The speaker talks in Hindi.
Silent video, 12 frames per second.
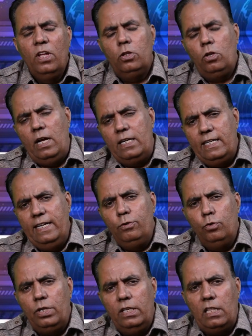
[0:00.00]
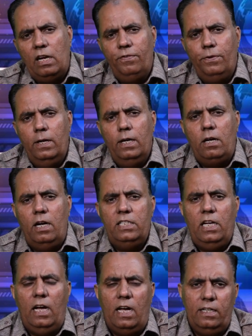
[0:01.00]
तो नाजरीन दूसरी तरफ
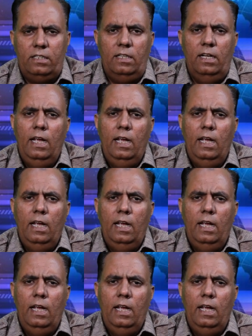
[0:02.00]
ख्वाजा हारस